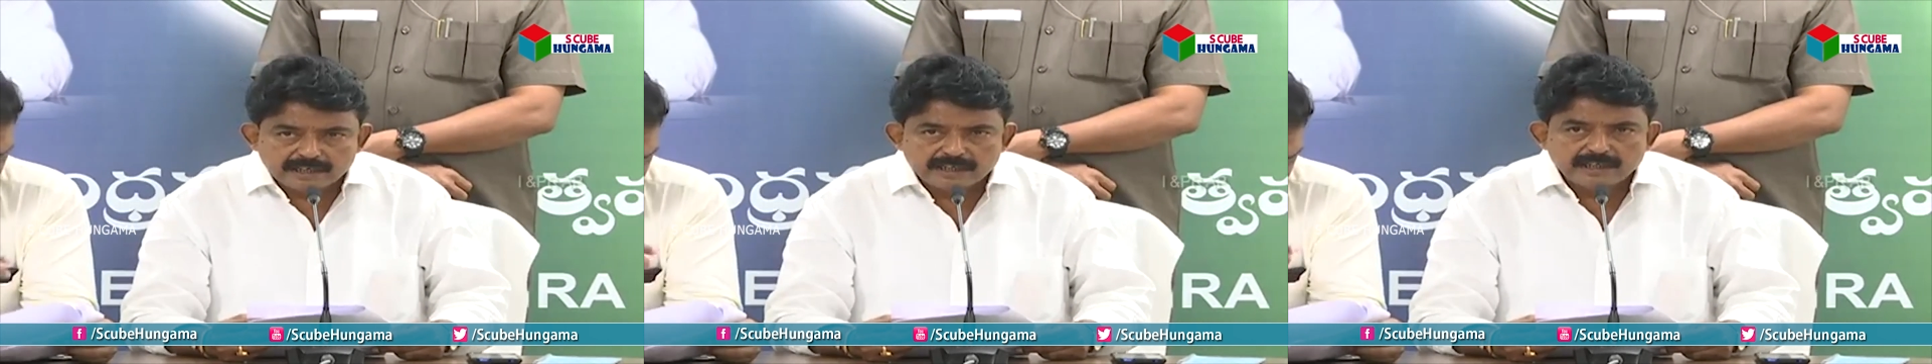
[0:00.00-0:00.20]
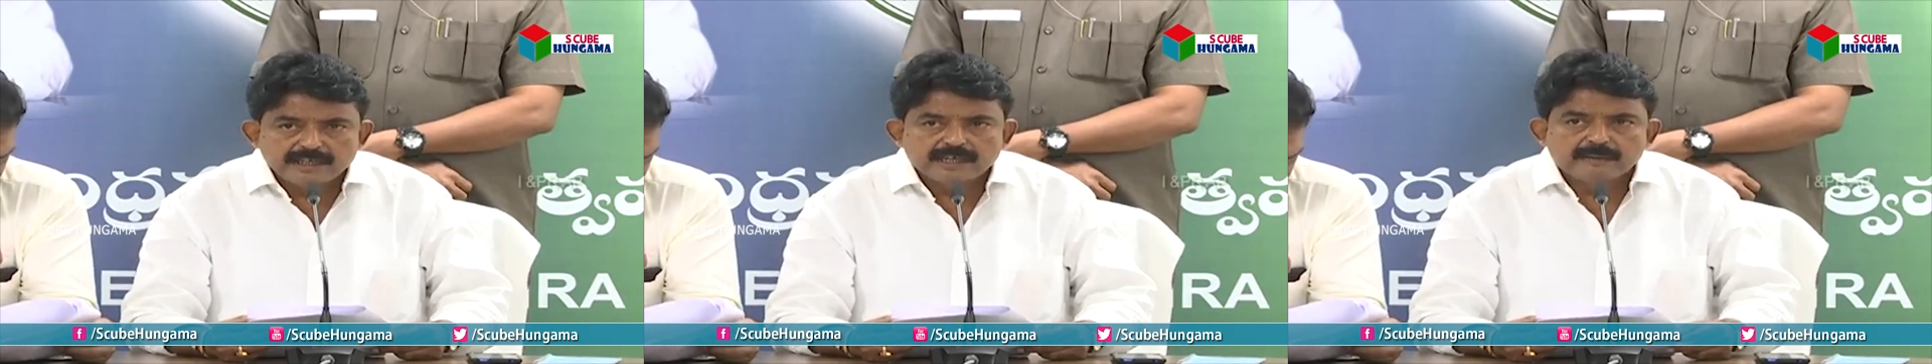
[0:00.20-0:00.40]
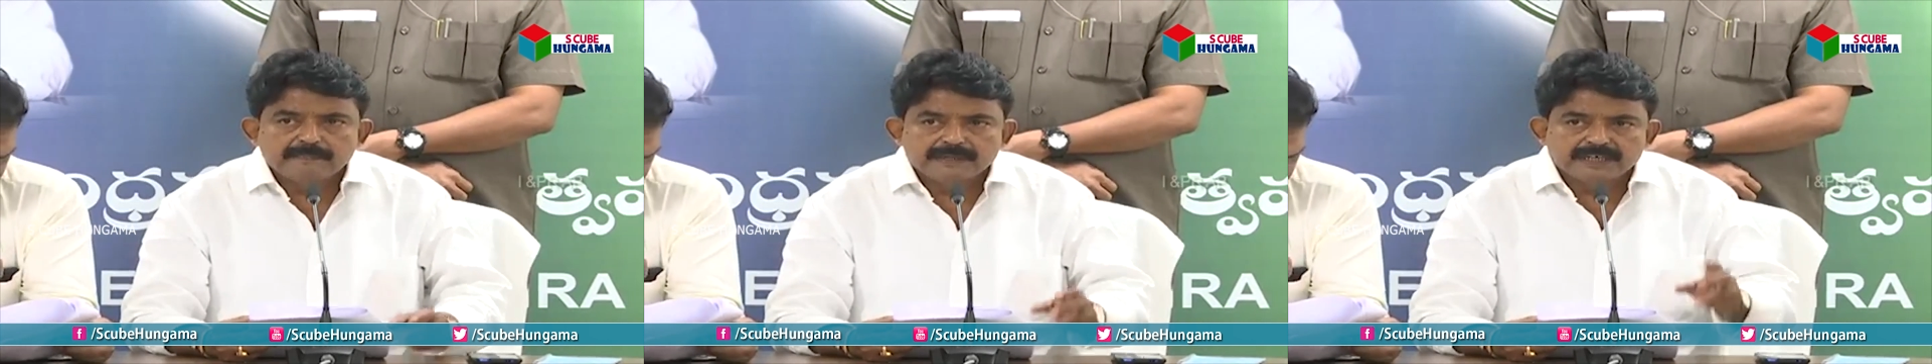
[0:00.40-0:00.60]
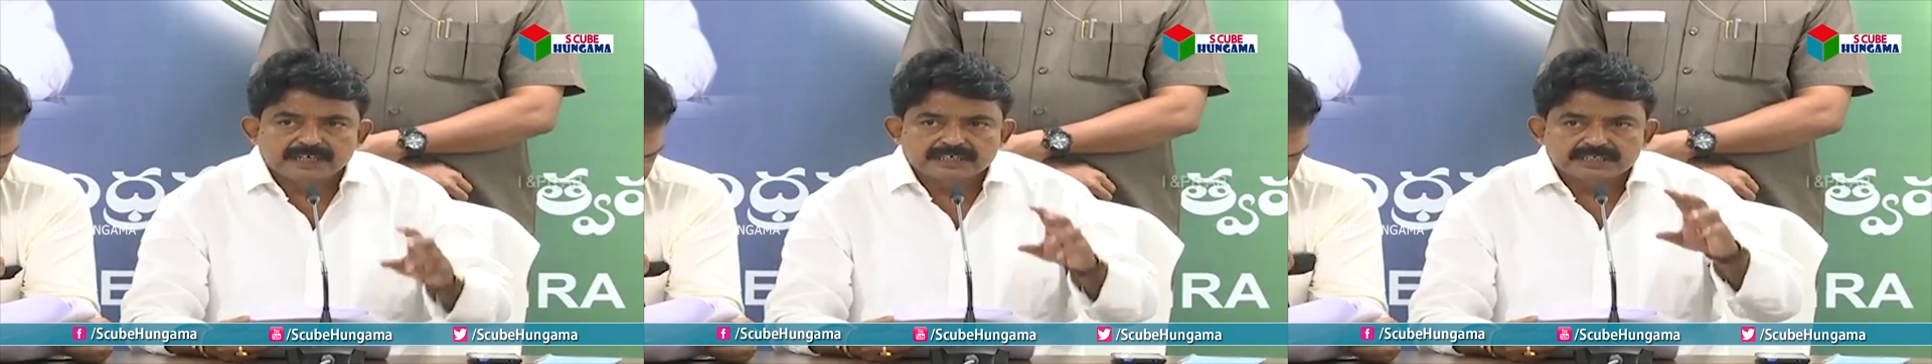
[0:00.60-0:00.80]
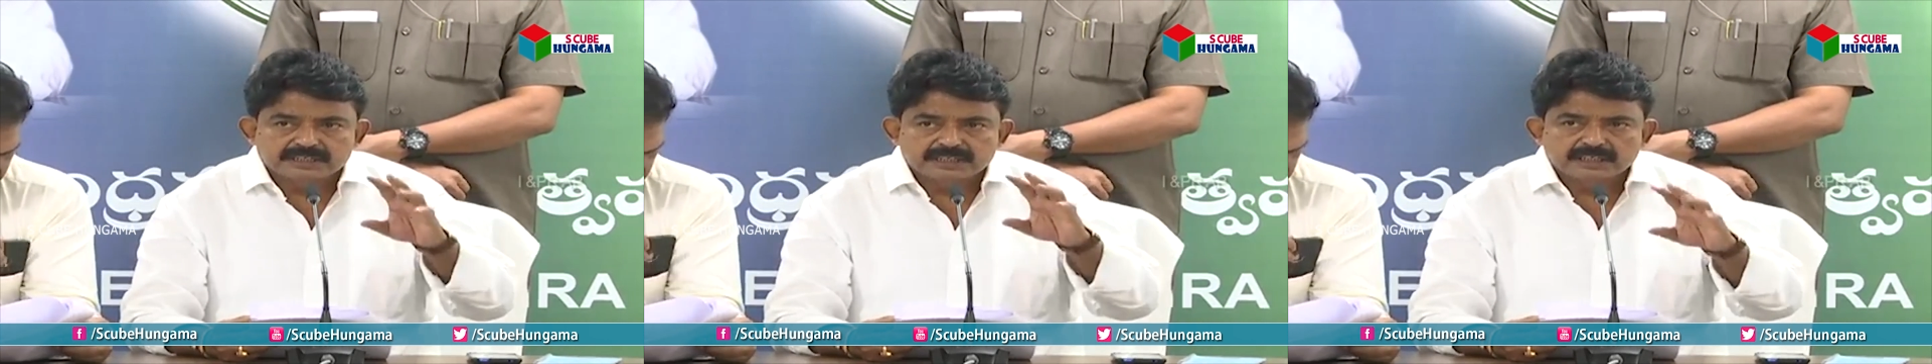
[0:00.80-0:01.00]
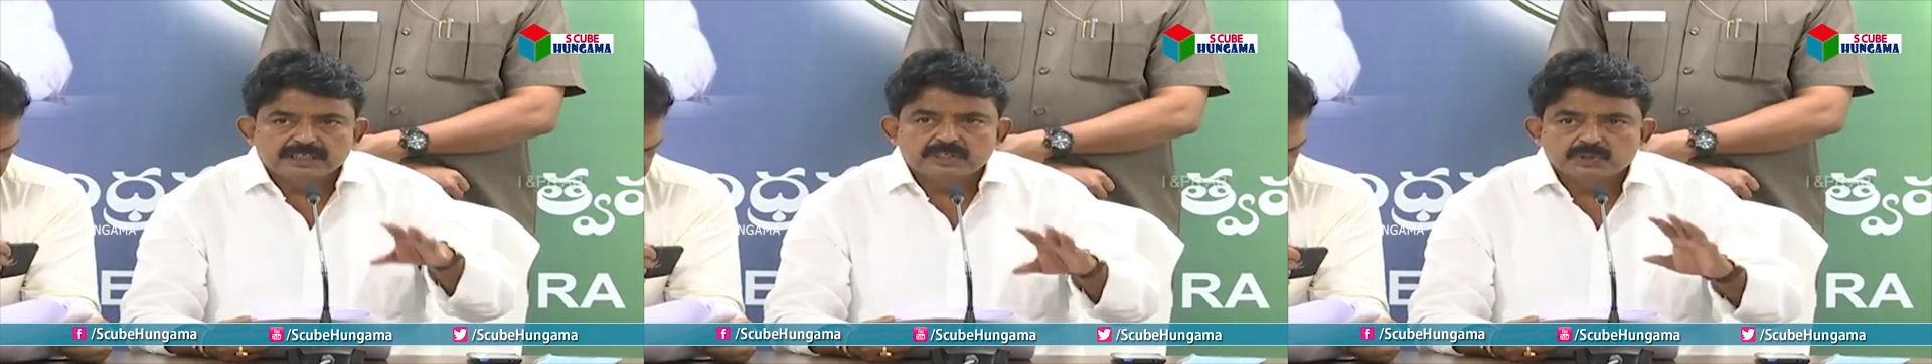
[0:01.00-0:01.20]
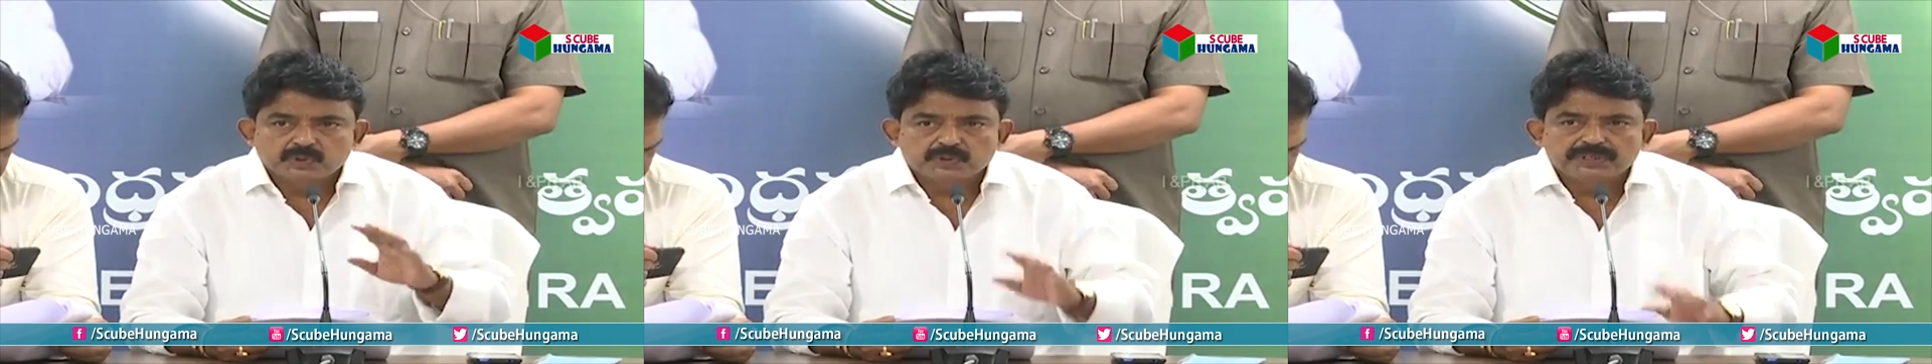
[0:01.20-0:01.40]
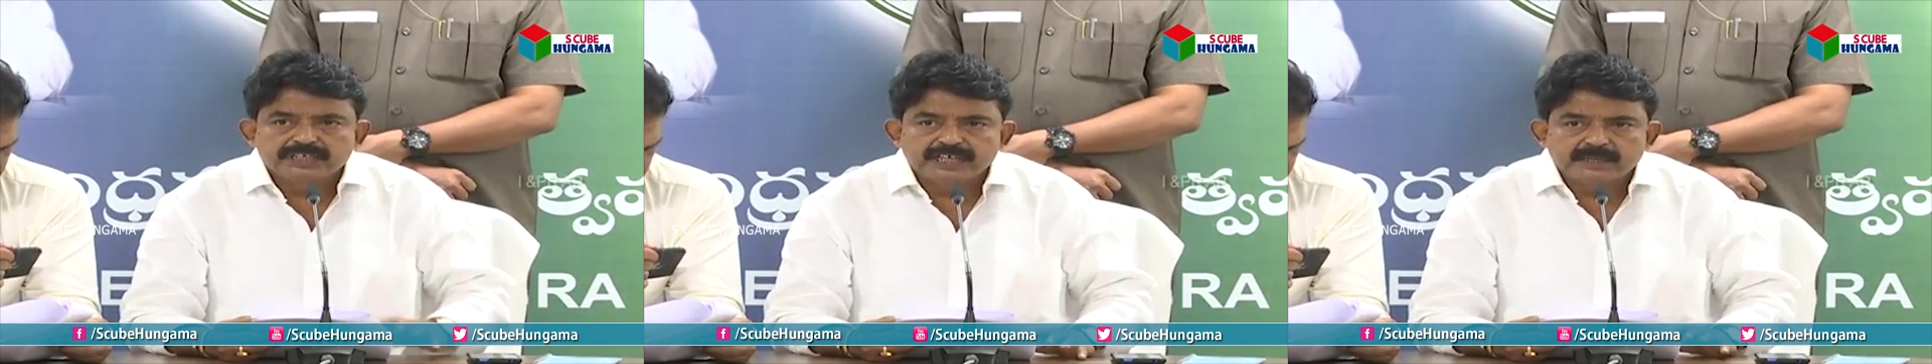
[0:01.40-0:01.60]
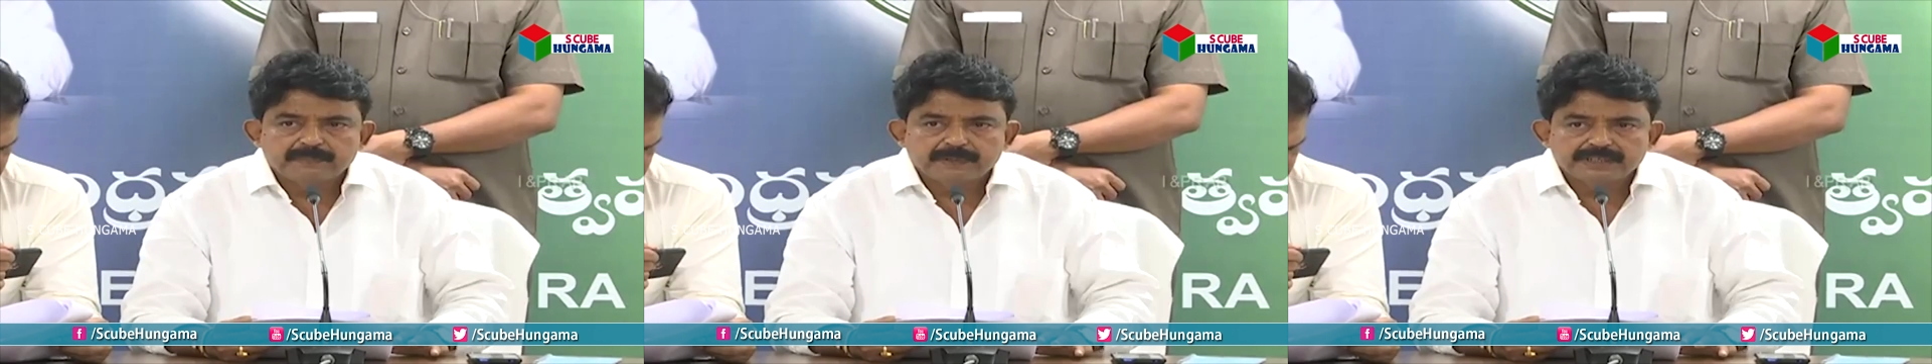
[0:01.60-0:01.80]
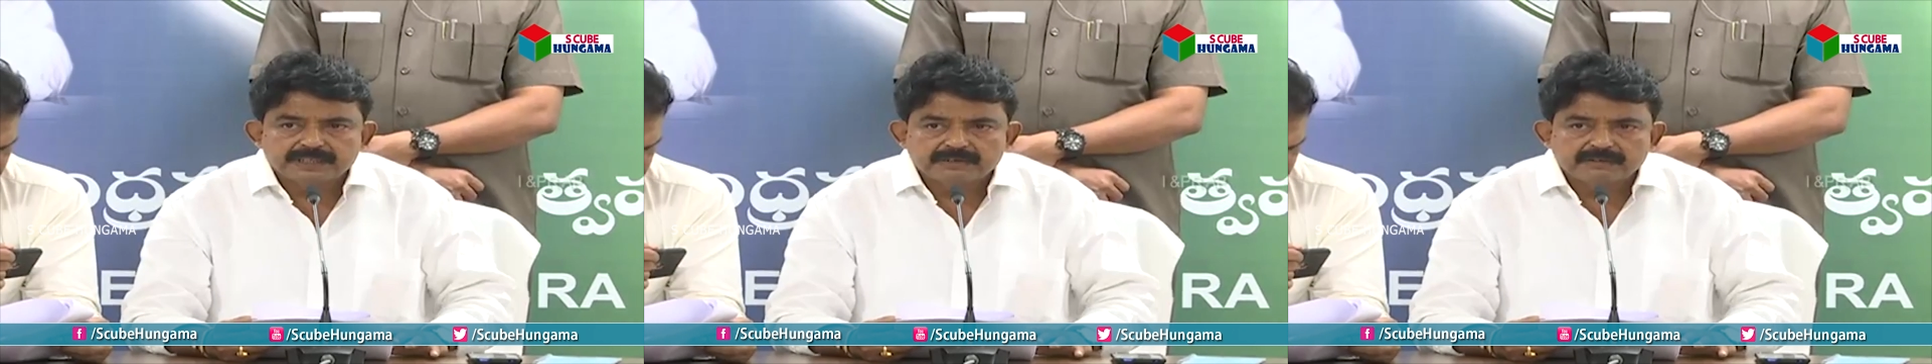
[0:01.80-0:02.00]
ఈ అప్లికేషన్స్ అన్ని స్క్రూట్నీ
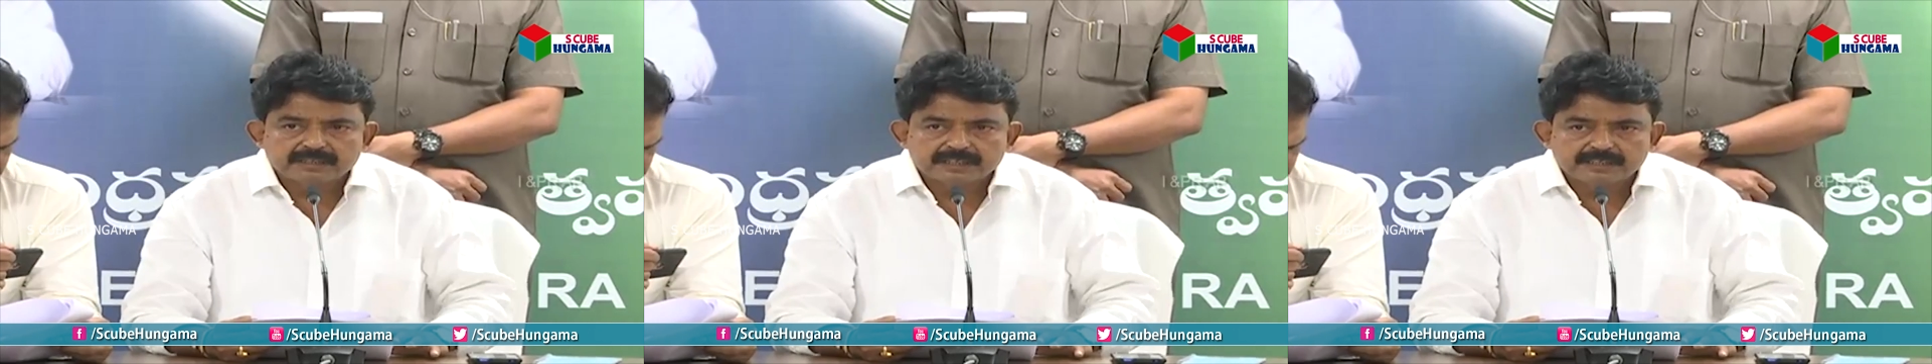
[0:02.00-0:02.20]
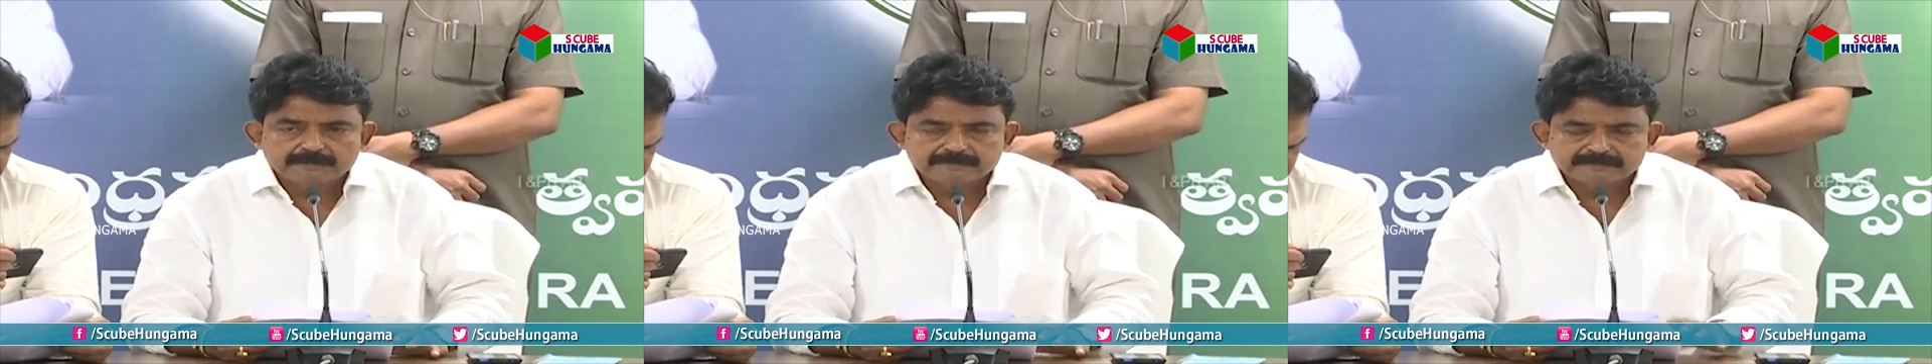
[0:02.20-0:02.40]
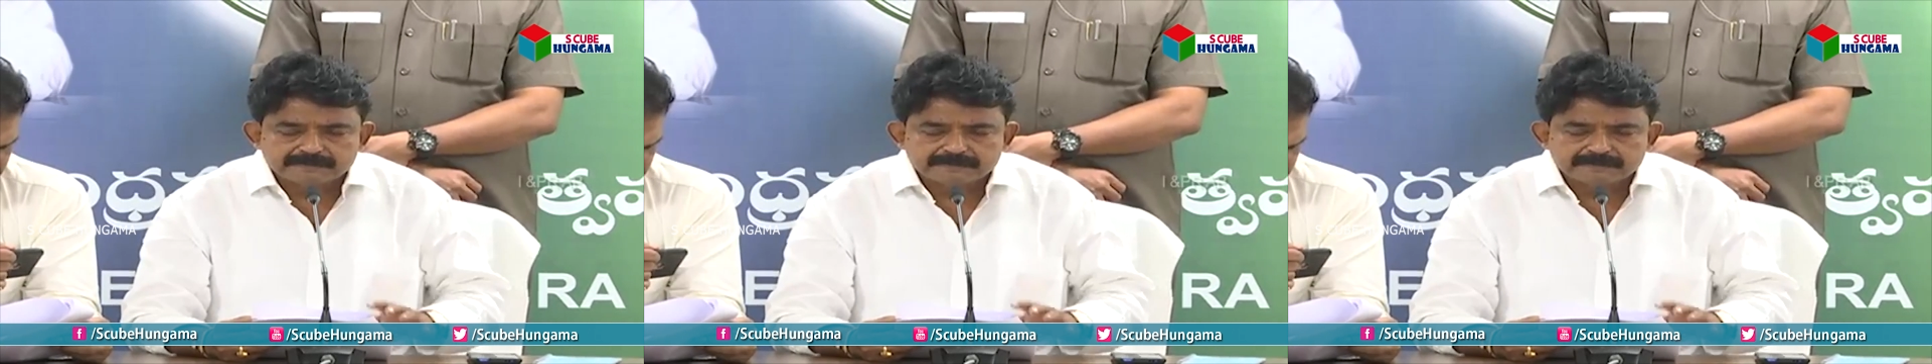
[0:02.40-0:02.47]
అయిపోయిన తర్వాత